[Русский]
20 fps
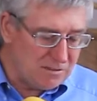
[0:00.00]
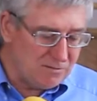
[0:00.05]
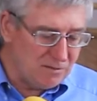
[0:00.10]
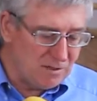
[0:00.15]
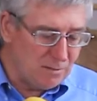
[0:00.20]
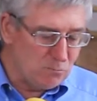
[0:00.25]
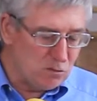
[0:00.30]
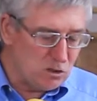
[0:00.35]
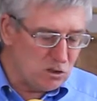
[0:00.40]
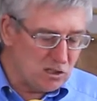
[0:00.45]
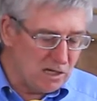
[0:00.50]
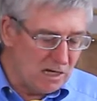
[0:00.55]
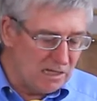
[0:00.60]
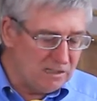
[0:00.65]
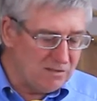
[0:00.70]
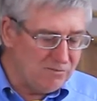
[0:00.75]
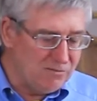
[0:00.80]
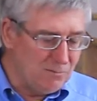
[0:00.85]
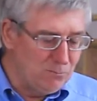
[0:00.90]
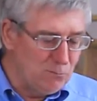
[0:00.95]
своим,
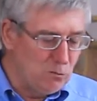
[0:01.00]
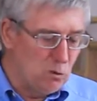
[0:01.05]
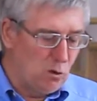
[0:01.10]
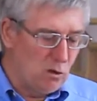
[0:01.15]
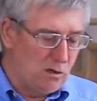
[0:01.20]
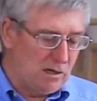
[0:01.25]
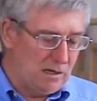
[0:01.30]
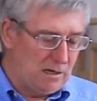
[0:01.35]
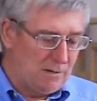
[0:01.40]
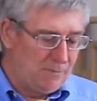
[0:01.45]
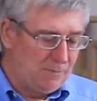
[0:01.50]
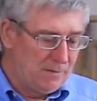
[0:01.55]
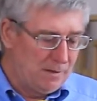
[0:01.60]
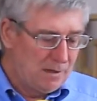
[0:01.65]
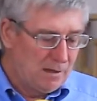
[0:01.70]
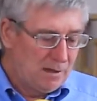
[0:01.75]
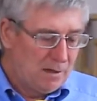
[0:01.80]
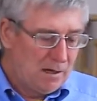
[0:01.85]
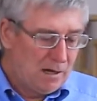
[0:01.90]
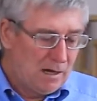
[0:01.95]
жатвы много,
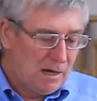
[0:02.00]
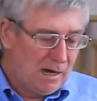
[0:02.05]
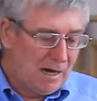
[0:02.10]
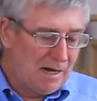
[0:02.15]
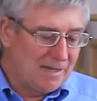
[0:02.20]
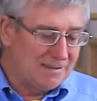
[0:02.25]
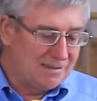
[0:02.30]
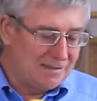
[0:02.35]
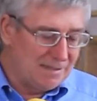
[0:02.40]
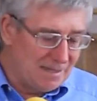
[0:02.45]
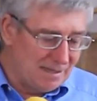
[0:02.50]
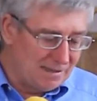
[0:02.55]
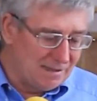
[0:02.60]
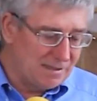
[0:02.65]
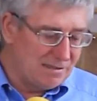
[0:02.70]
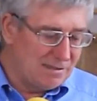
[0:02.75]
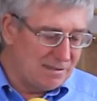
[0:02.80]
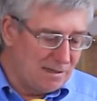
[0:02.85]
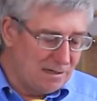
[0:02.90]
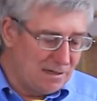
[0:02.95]
а
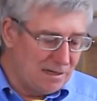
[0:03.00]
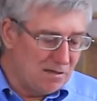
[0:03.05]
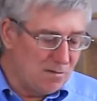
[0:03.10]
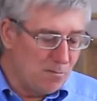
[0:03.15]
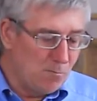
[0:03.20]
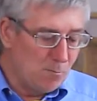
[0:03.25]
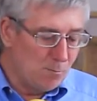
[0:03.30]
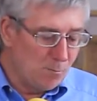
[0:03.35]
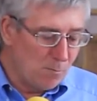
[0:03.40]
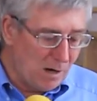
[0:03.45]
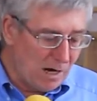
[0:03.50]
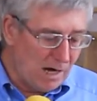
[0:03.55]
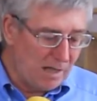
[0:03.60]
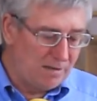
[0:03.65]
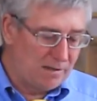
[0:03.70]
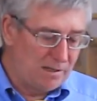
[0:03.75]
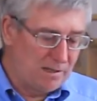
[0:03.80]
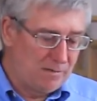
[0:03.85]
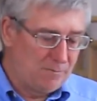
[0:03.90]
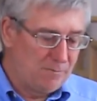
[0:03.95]
делателей
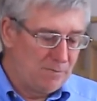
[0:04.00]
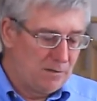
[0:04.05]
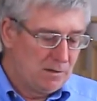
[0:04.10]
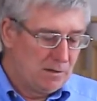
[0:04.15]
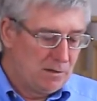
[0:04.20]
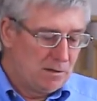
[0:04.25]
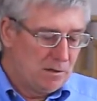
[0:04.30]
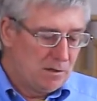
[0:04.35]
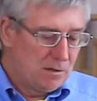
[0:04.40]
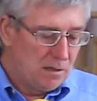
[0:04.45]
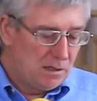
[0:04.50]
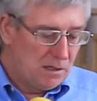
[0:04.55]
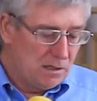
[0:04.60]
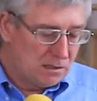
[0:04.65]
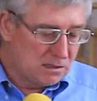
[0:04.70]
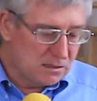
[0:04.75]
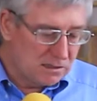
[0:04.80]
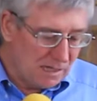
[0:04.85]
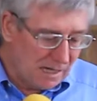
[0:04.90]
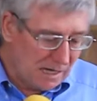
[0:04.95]
мало».
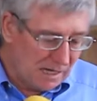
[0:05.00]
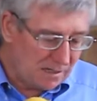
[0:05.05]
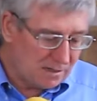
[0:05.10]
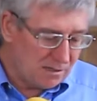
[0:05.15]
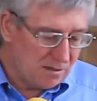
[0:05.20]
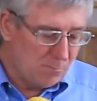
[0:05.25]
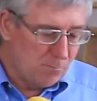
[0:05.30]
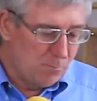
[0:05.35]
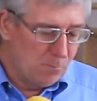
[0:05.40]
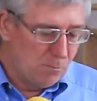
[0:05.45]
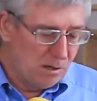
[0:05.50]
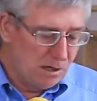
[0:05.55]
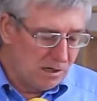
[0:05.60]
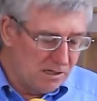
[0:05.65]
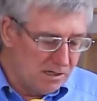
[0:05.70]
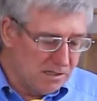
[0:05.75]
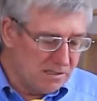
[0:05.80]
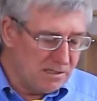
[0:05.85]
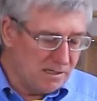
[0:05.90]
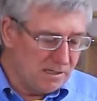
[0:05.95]
Итак,
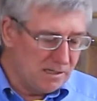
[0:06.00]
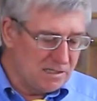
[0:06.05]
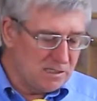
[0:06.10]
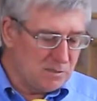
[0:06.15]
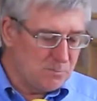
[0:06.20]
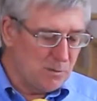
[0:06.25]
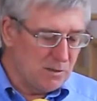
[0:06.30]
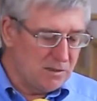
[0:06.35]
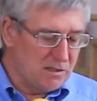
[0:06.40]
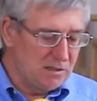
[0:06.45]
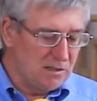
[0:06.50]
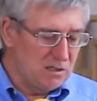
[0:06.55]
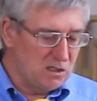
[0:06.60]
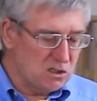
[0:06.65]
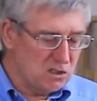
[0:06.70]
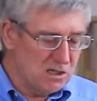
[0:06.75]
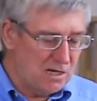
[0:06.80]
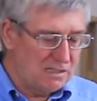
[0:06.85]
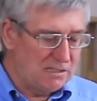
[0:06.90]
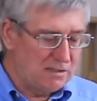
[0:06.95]
молите
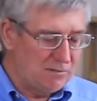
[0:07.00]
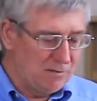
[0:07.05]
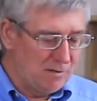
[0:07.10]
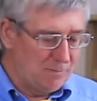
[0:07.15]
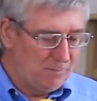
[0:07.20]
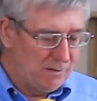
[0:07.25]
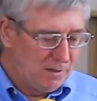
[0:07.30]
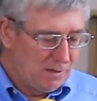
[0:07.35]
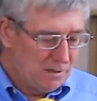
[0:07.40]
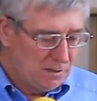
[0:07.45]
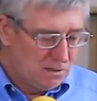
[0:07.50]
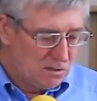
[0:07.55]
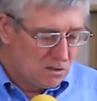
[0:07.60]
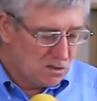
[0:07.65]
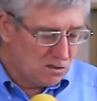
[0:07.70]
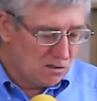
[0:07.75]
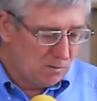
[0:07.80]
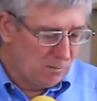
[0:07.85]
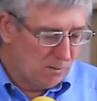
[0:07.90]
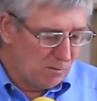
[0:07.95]
Господина жатвы,
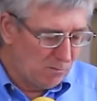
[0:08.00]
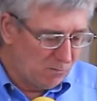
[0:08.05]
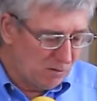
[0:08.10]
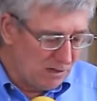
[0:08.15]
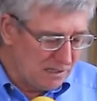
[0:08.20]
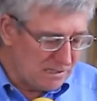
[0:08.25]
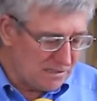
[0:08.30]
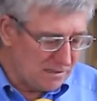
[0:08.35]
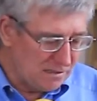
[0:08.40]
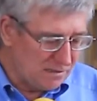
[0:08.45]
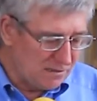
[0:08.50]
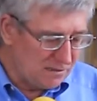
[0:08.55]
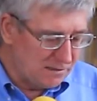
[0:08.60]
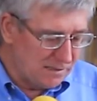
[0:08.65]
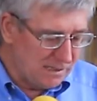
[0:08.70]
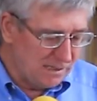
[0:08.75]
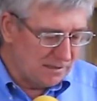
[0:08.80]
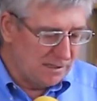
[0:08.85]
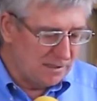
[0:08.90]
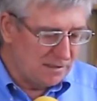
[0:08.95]
чтобы выслал
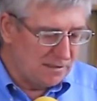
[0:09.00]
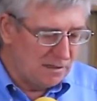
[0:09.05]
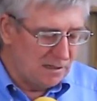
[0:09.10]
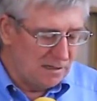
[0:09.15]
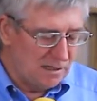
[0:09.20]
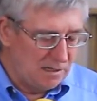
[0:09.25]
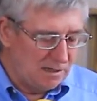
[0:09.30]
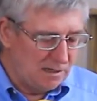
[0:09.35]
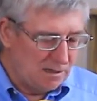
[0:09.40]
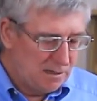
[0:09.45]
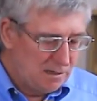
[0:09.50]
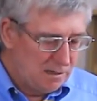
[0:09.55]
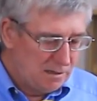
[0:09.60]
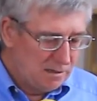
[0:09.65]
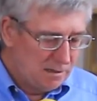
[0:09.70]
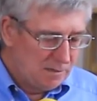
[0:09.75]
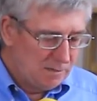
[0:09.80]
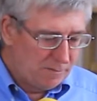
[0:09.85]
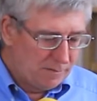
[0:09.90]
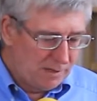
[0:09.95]
делателей
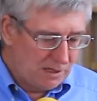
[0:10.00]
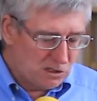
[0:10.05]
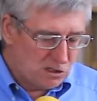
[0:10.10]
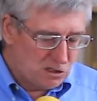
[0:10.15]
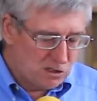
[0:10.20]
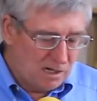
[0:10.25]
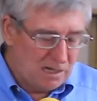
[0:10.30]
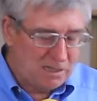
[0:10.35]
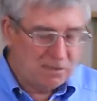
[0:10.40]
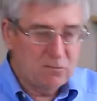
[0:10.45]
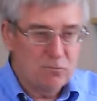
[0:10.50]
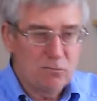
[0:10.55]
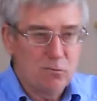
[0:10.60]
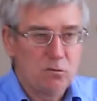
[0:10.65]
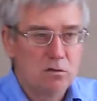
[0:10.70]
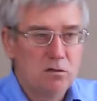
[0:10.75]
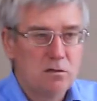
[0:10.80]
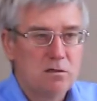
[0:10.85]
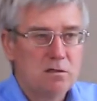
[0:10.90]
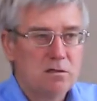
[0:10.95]
на
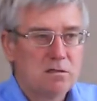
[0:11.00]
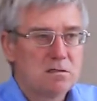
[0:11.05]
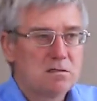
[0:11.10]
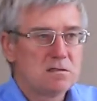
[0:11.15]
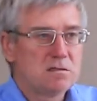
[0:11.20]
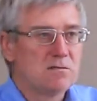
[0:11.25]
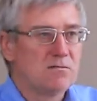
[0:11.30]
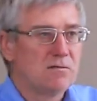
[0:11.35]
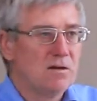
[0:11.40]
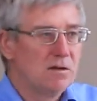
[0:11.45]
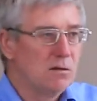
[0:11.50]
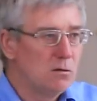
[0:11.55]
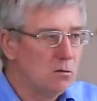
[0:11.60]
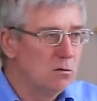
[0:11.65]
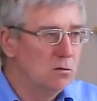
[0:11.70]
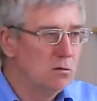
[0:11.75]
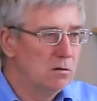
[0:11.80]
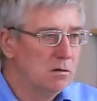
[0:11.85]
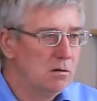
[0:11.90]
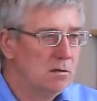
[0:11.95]
жатву
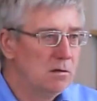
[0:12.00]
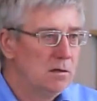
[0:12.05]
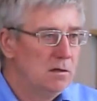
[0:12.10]
свою.